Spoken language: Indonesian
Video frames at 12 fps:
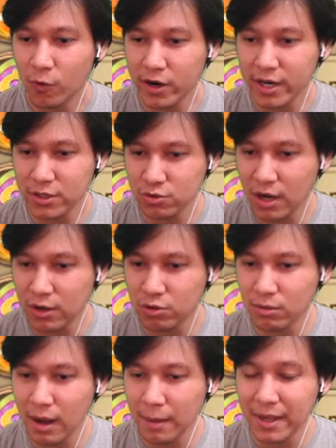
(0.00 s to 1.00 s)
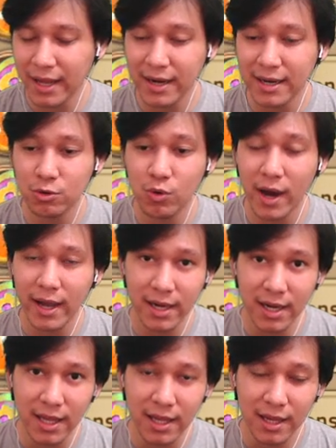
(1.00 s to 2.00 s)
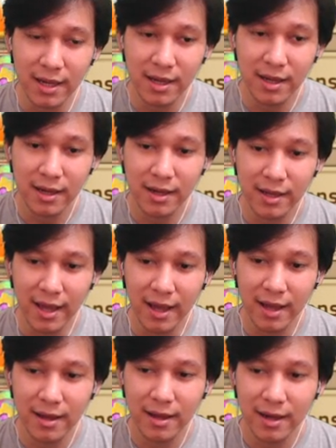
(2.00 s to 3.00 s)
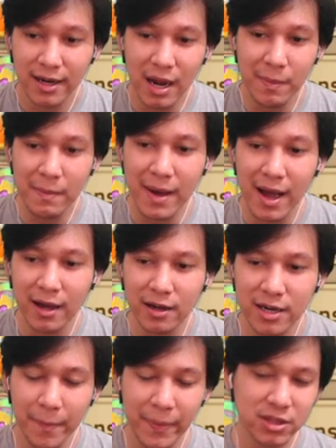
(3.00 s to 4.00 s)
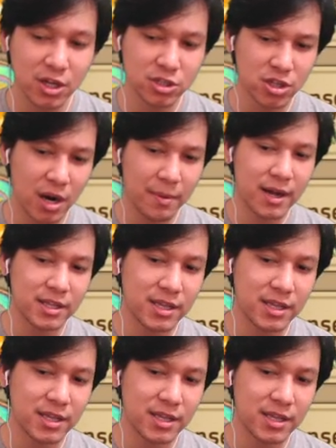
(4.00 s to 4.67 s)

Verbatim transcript: it juga untuk mengambilkan dua ini ya. Kenapa bang? Dia Epic Tracer abang gak